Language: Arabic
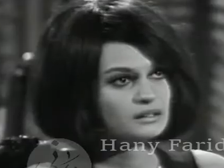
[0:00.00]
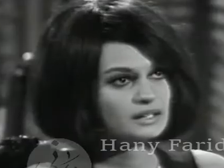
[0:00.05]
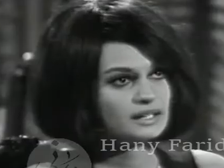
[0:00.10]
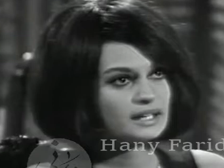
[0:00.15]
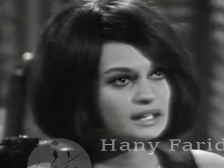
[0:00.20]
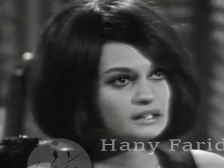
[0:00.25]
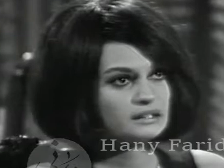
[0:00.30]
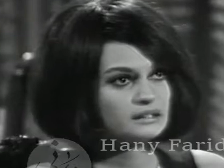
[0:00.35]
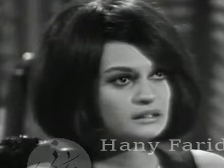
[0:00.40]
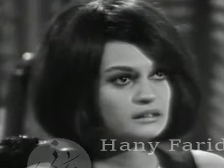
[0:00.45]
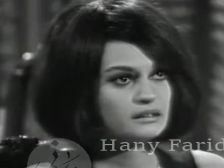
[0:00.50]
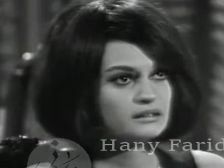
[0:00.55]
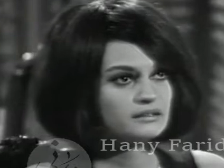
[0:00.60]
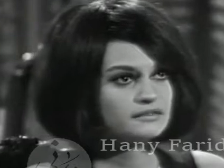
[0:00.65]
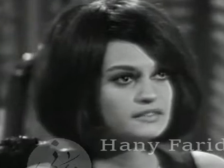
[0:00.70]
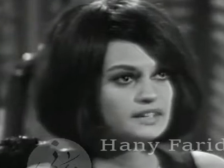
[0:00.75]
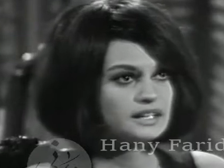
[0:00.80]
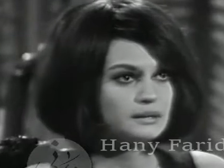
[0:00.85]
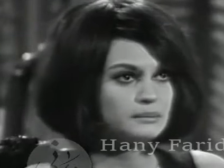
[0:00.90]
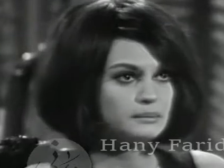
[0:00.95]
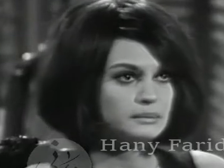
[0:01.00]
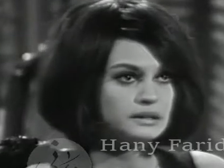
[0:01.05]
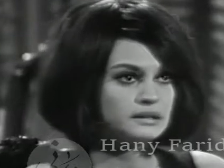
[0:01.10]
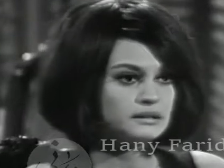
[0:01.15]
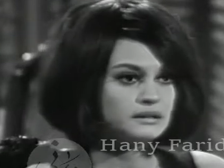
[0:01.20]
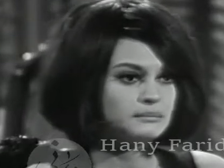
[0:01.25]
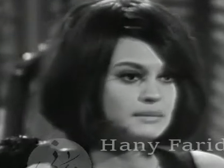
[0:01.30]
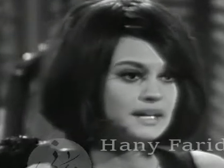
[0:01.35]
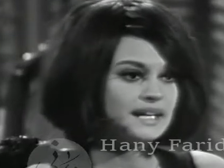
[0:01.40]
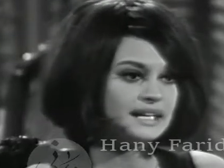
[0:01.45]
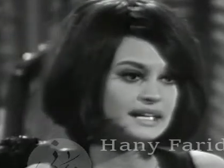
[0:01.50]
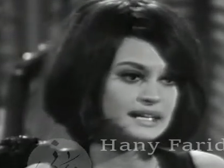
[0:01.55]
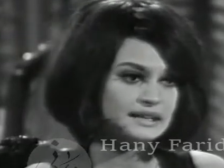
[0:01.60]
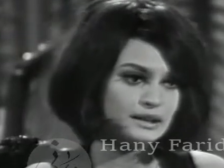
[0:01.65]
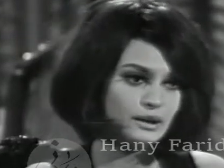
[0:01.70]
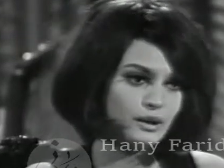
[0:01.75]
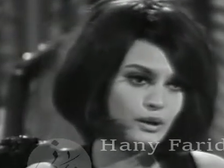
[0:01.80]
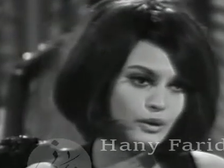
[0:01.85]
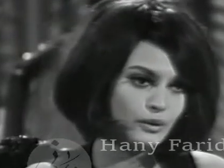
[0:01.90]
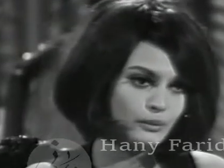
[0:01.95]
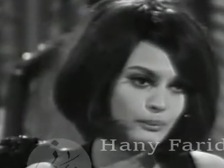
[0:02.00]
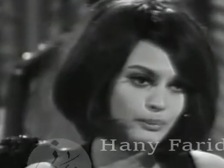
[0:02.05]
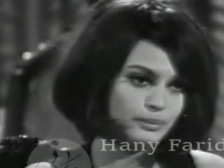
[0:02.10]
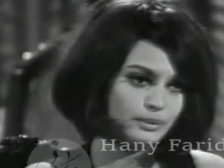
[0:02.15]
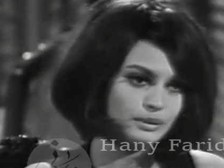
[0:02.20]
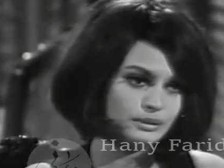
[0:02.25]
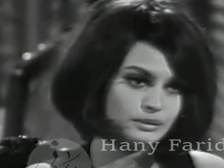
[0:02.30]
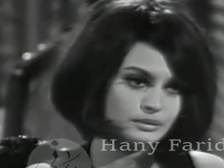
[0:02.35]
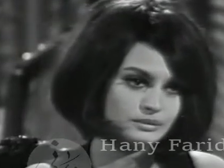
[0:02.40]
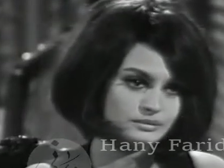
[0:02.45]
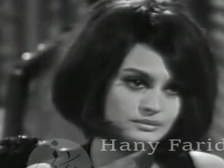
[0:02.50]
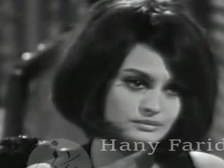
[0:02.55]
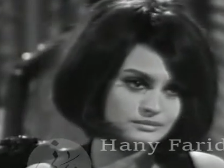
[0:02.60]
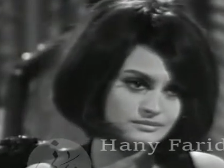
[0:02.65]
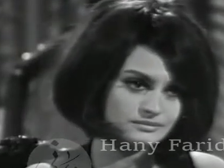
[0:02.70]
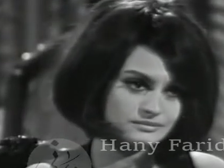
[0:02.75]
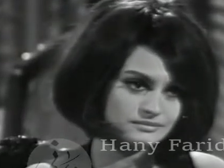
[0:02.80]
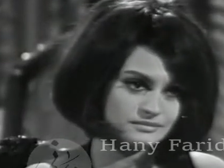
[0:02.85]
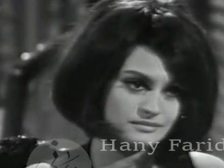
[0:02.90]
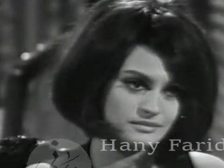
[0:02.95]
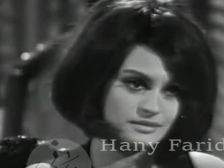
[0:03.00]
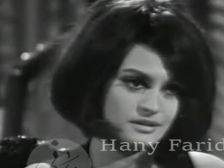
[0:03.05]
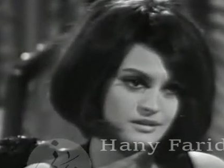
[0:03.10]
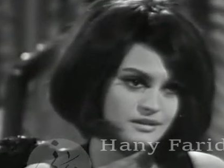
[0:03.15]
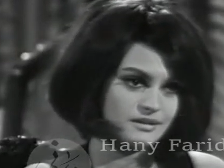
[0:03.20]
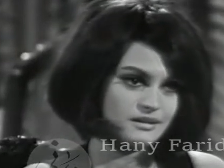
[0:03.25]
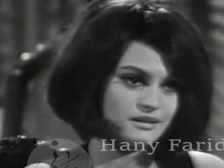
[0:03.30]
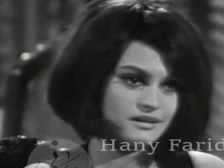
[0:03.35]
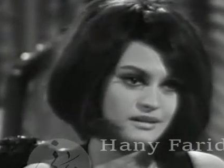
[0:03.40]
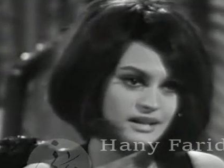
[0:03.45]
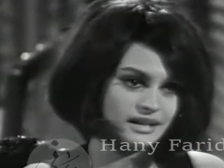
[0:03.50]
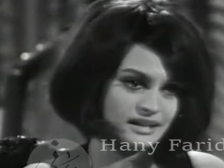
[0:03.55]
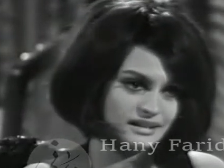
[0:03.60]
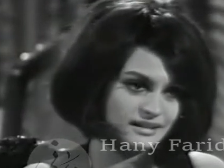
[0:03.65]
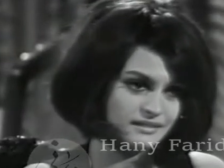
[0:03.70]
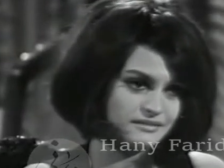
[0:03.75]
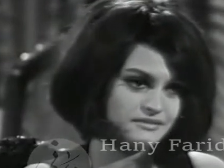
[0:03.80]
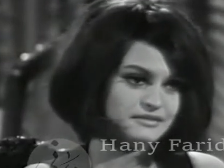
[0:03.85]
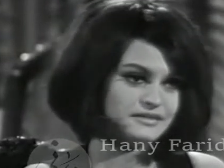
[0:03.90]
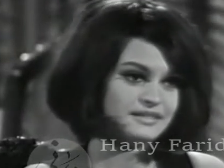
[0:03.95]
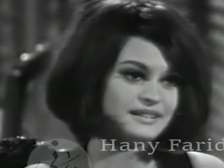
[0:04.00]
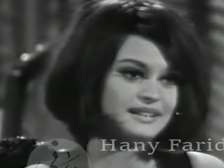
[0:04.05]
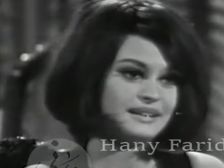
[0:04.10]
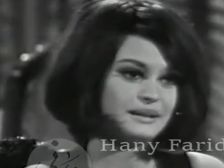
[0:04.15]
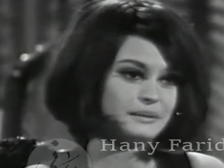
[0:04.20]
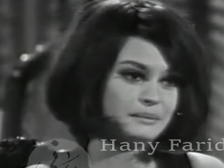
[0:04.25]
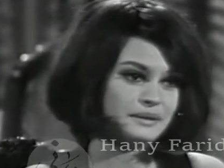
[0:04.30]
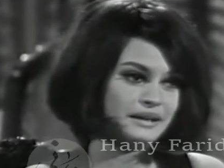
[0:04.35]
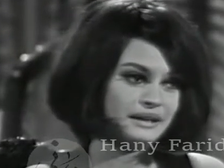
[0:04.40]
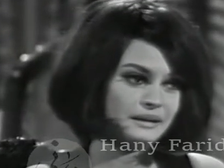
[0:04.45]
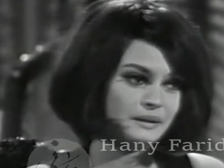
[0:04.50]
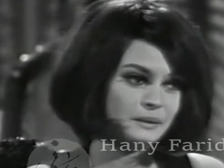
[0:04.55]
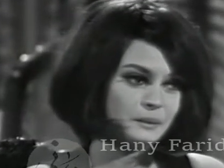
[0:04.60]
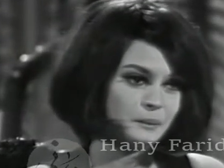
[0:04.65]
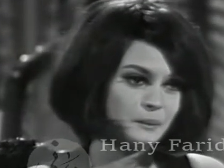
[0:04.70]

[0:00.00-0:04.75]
كان فيلم ملكة الحب مه. هنا في لبنان